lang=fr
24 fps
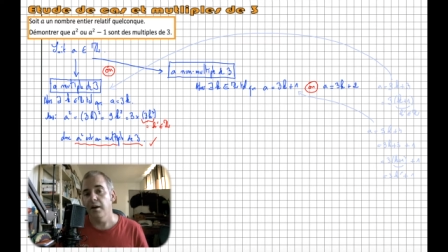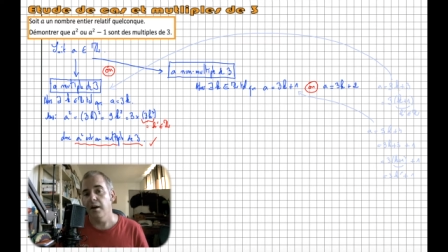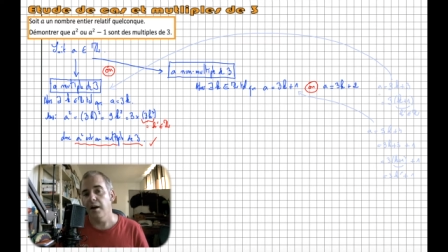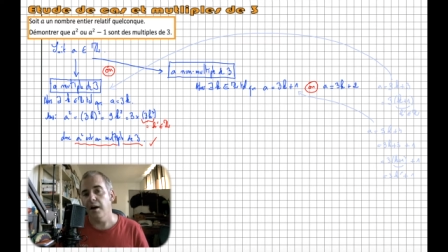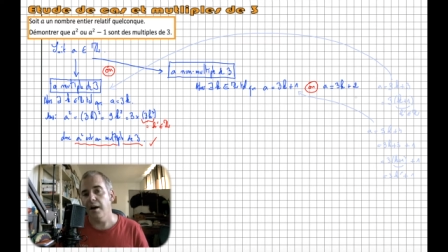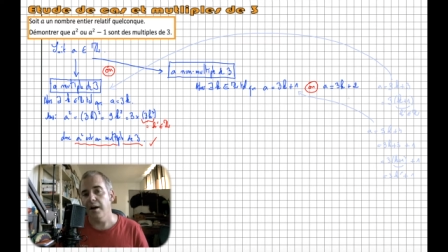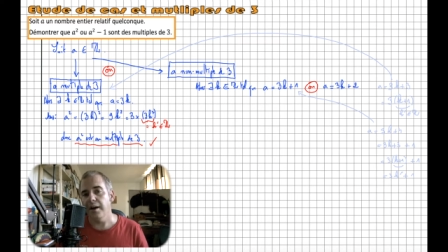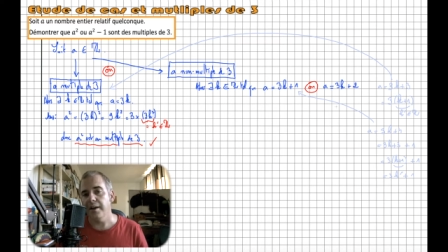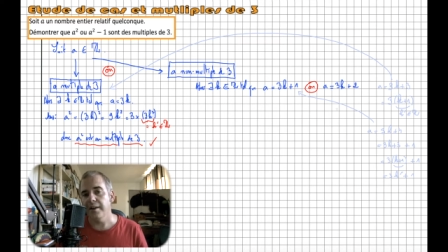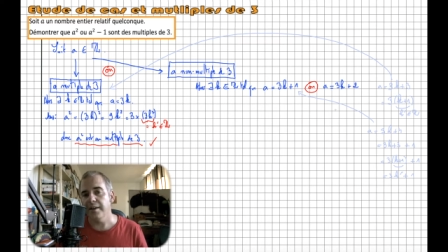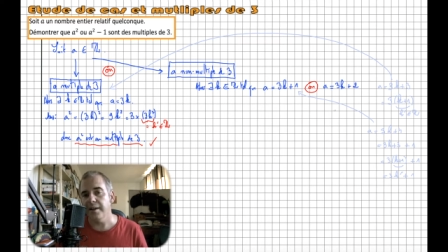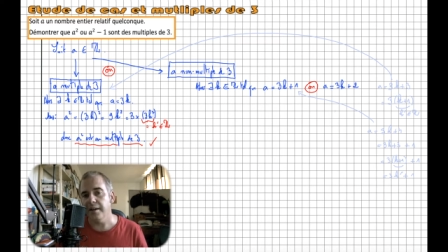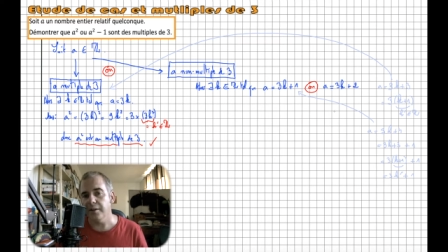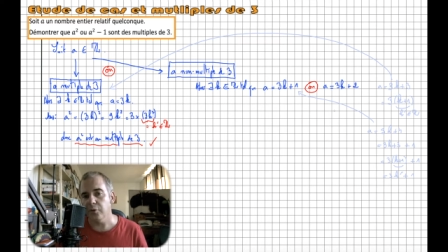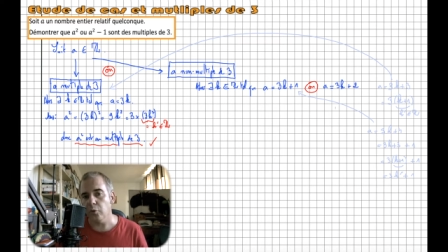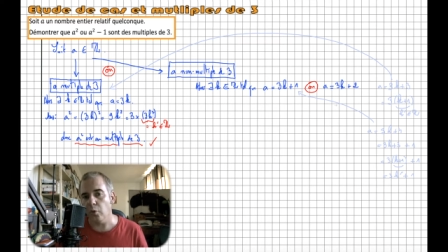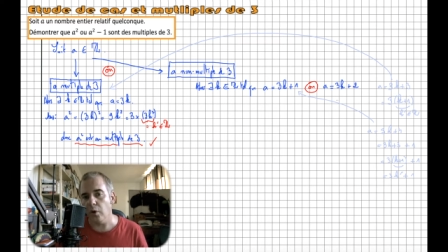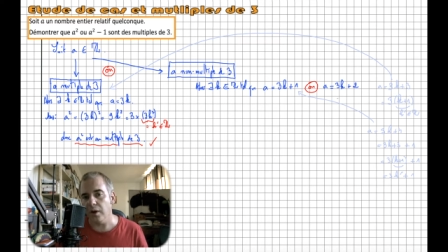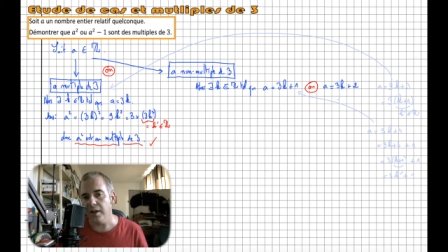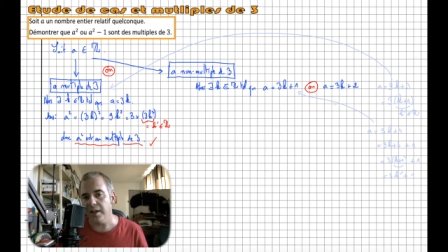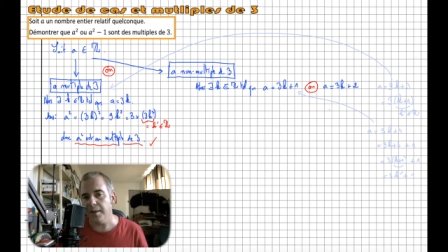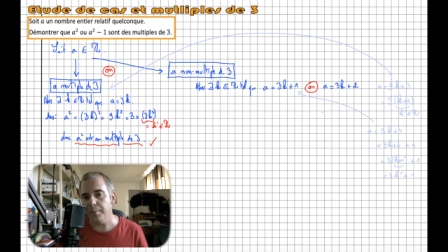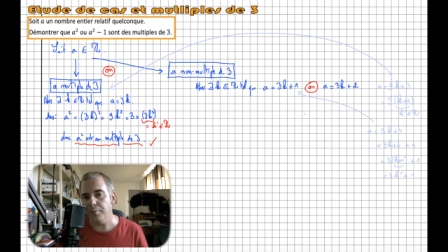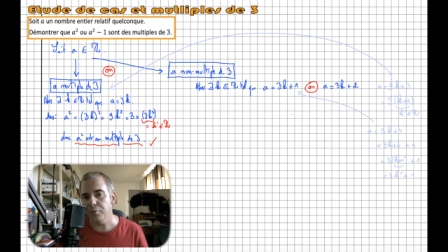A égale
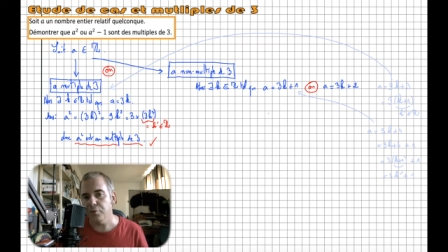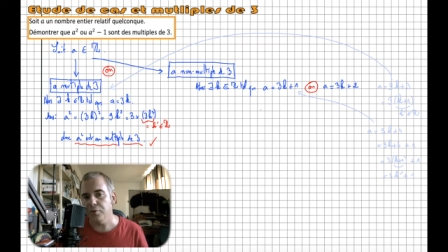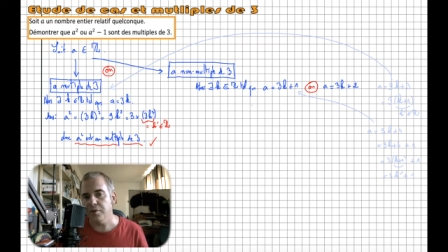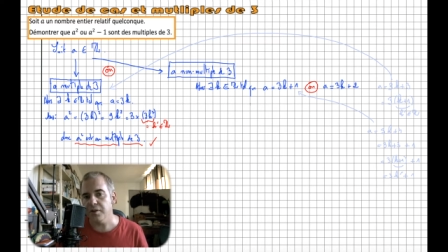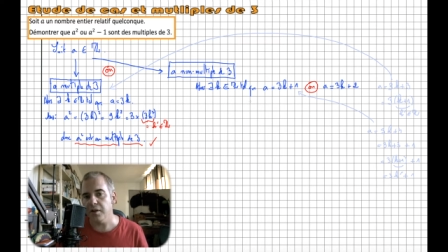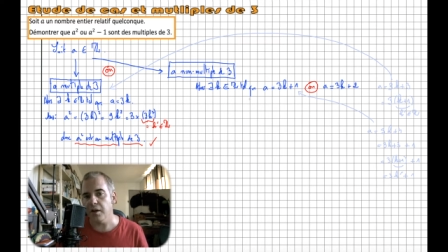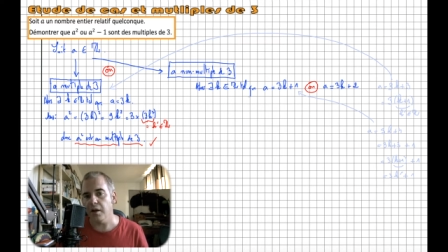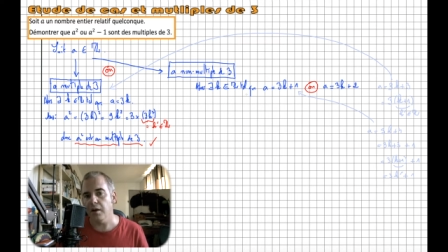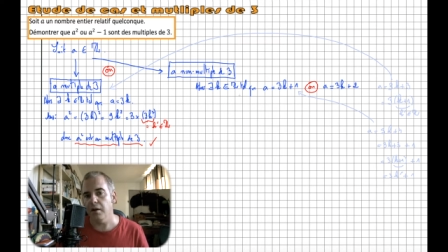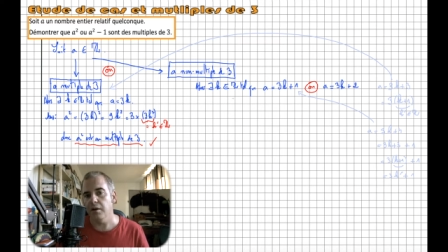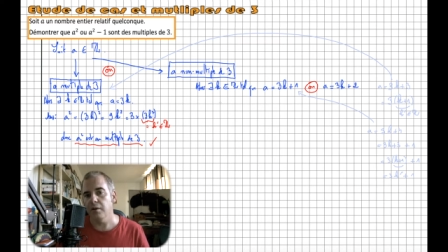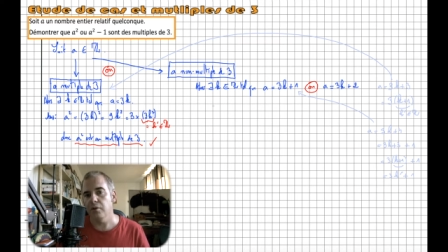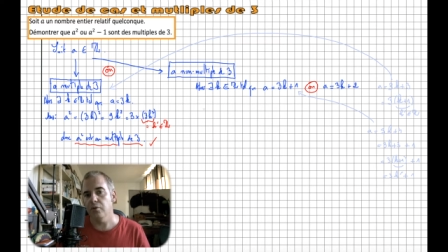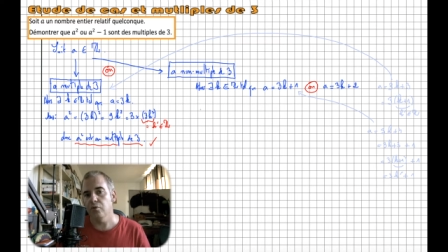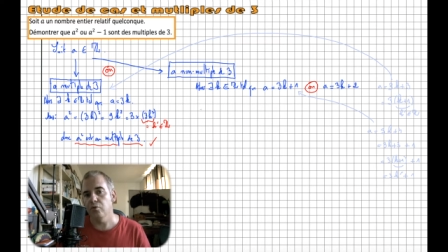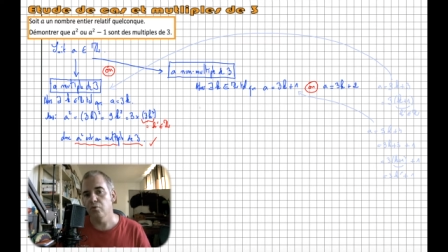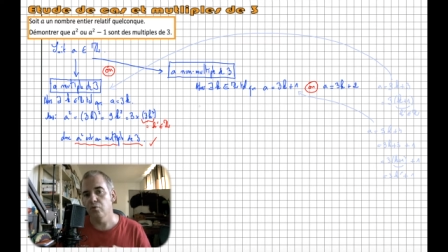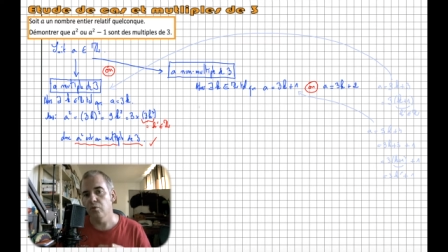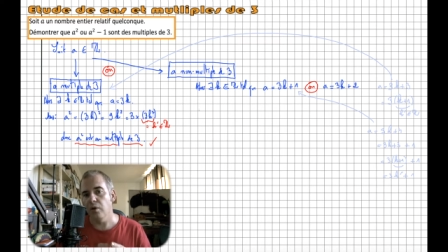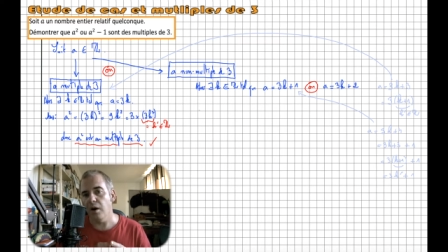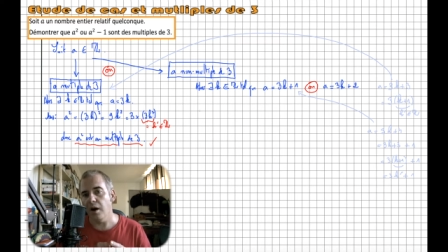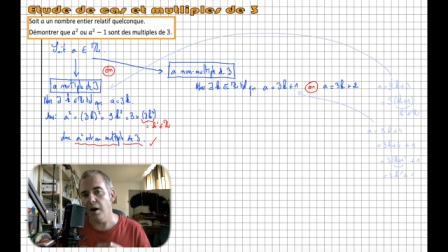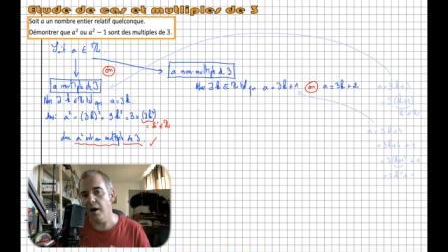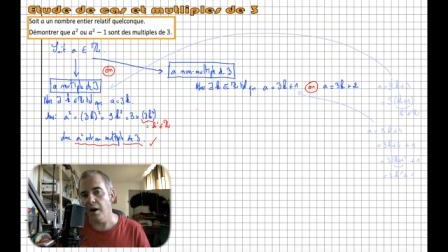3K plus 1 ou
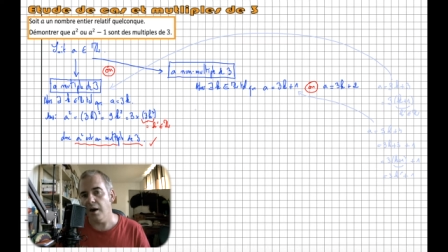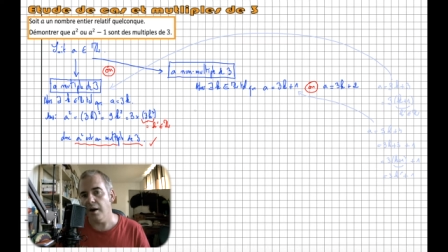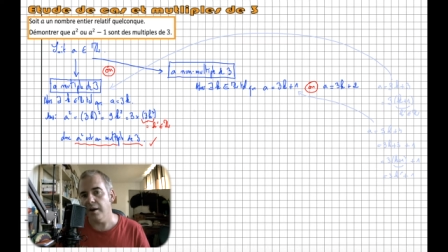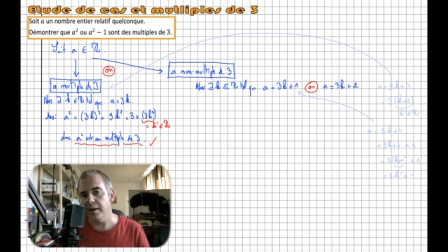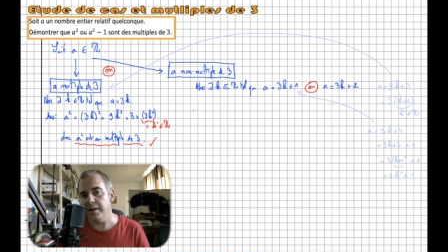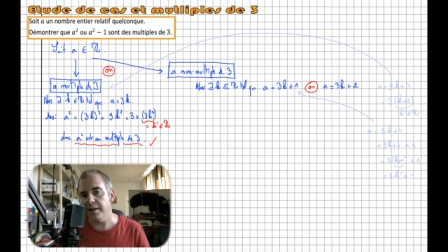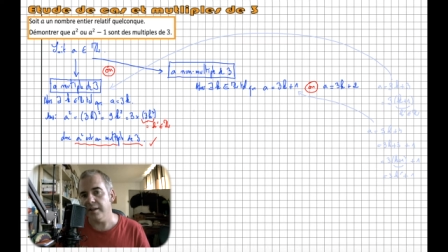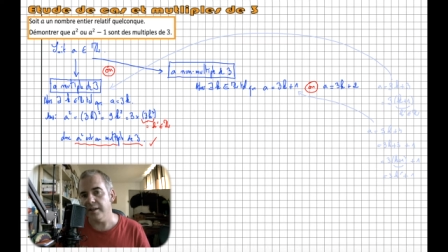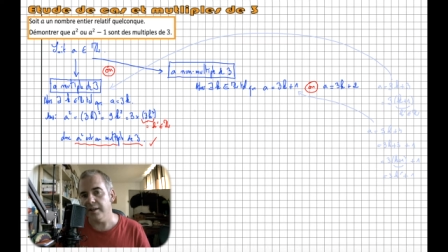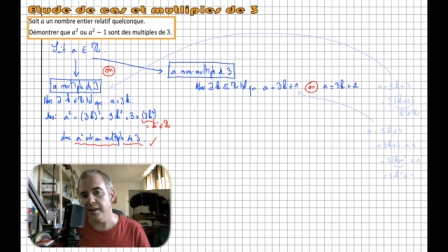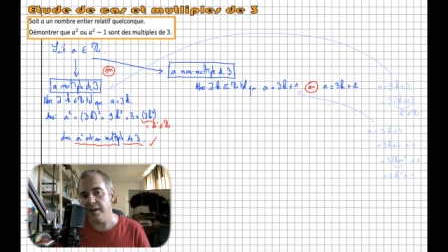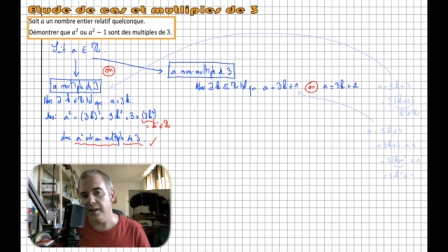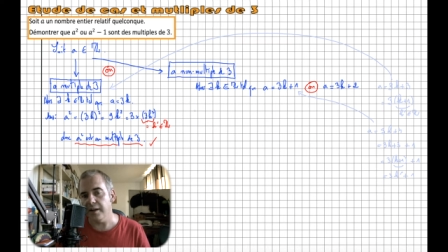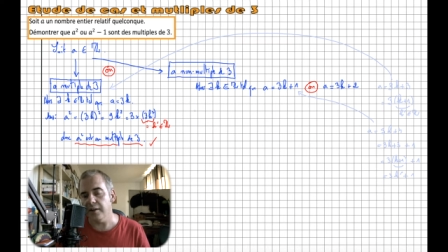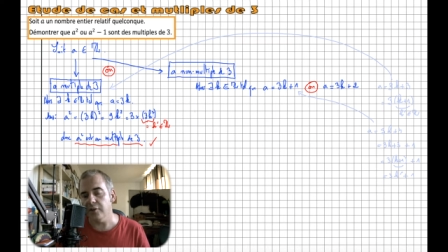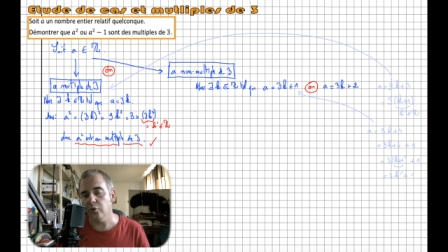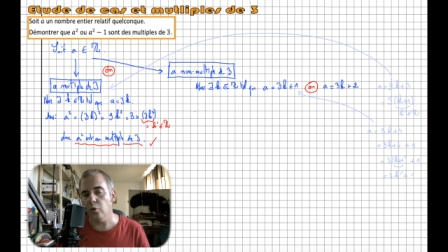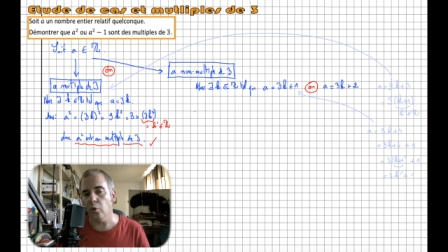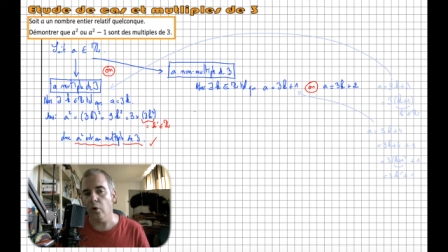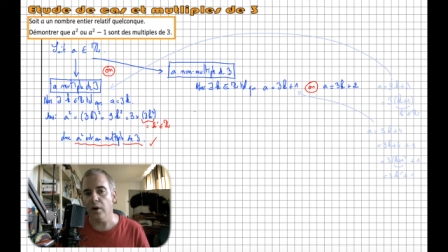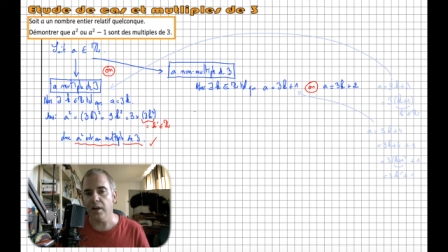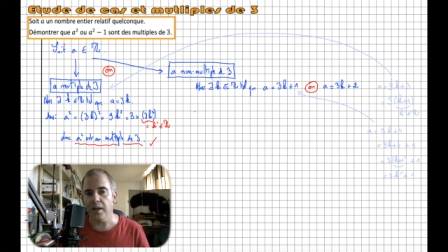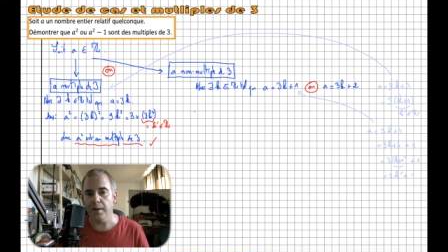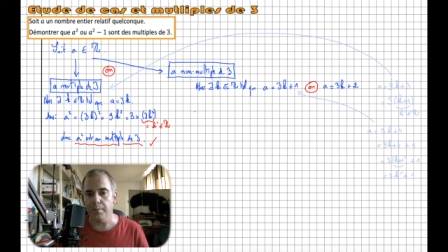A égale
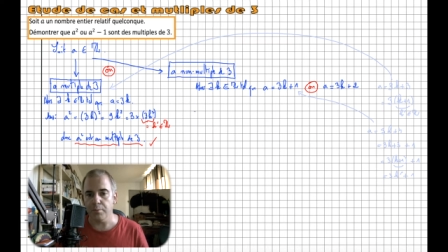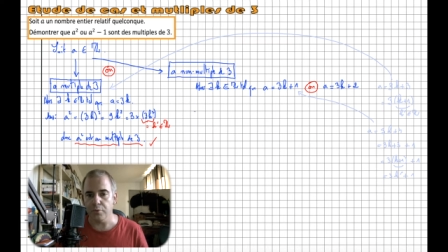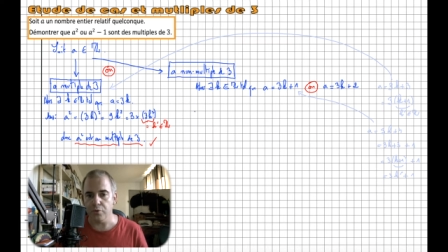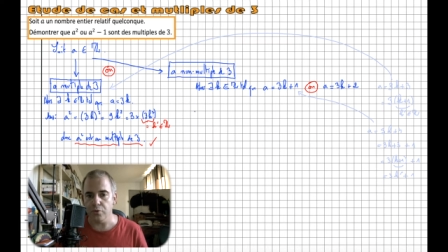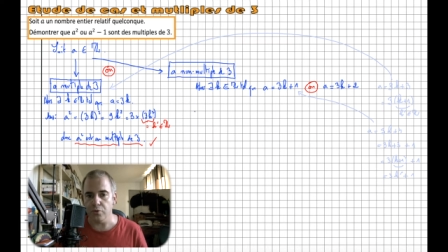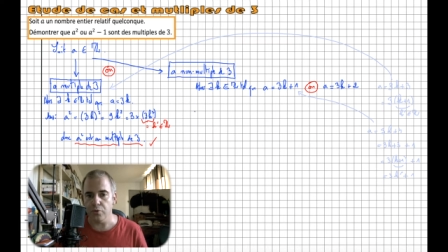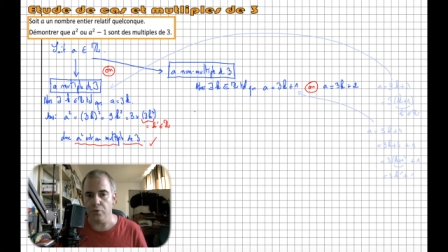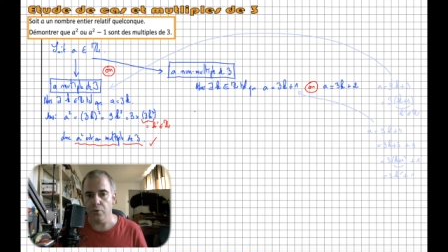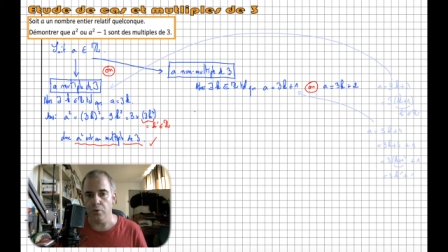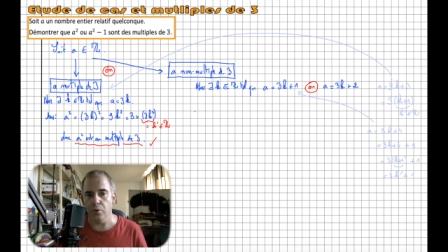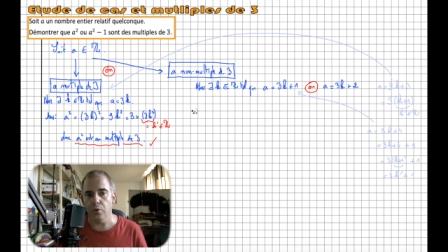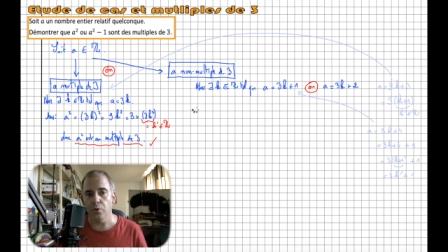3K plus 2,